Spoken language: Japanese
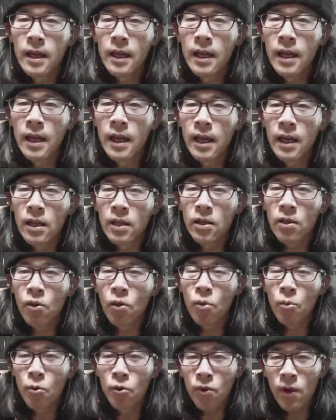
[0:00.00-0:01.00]
えー、
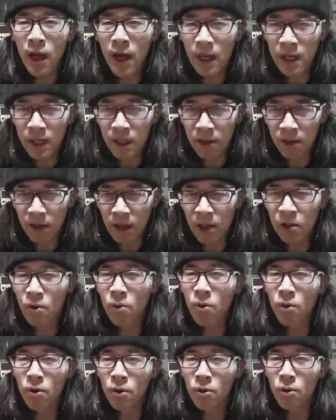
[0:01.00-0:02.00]
どういうものが入ってるかと
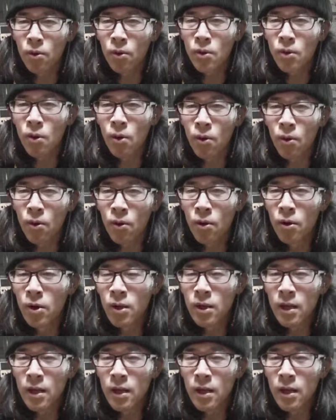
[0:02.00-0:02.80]
いうことを